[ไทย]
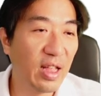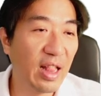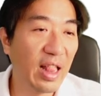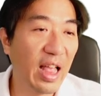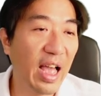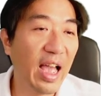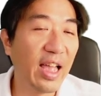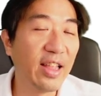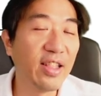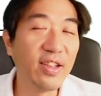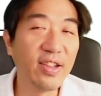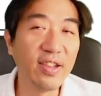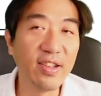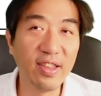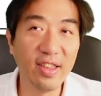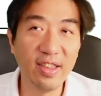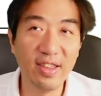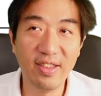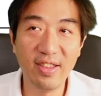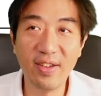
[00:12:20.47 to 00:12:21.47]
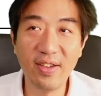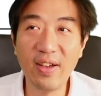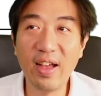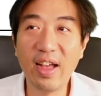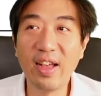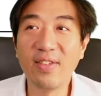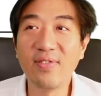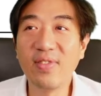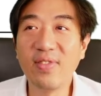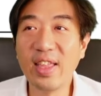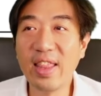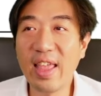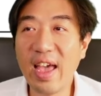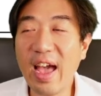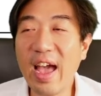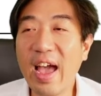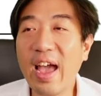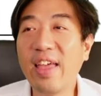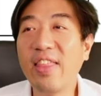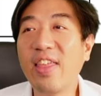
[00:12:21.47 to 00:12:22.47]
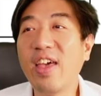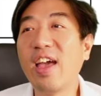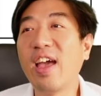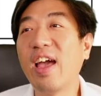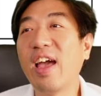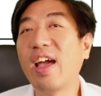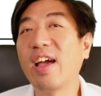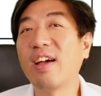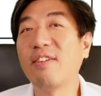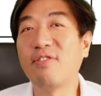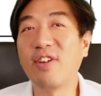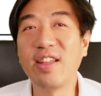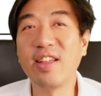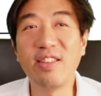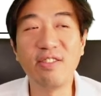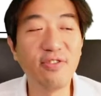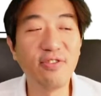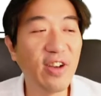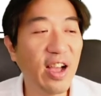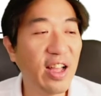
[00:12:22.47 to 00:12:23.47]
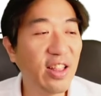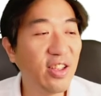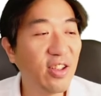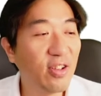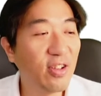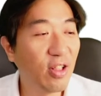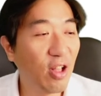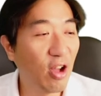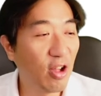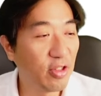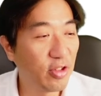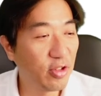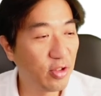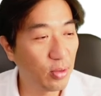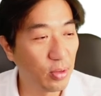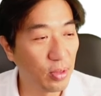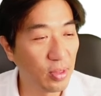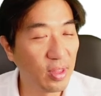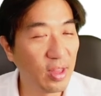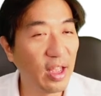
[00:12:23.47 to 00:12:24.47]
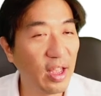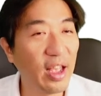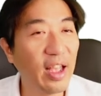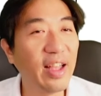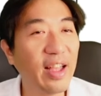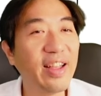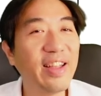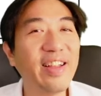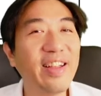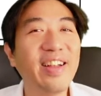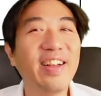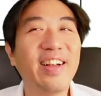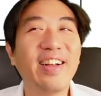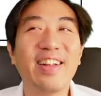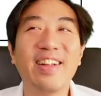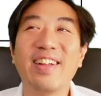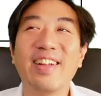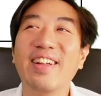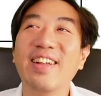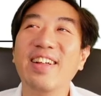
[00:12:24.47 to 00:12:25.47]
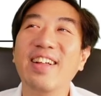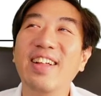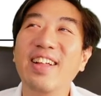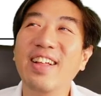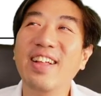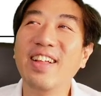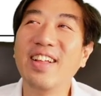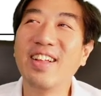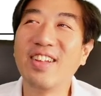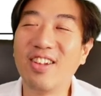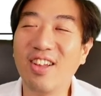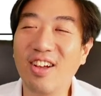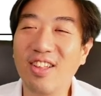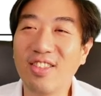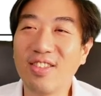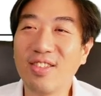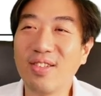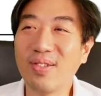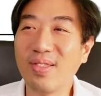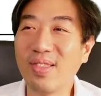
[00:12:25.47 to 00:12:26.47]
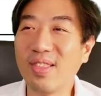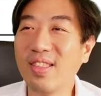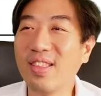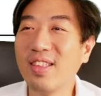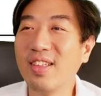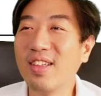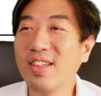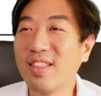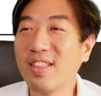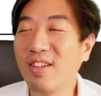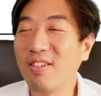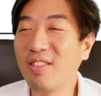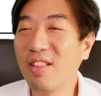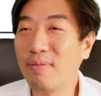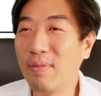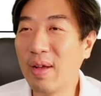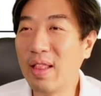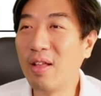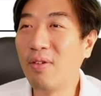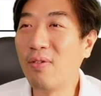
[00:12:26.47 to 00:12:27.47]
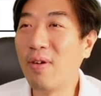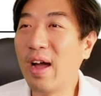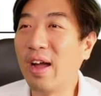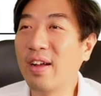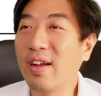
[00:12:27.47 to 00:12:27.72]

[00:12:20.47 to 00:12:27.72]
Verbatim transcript: ลายเลยใช่ป่ะไม่ได้นะฮะไฟสีฟ้านี่คือร้อนสุดนะฮะ ร้อนสุดต้องระมัดระวัง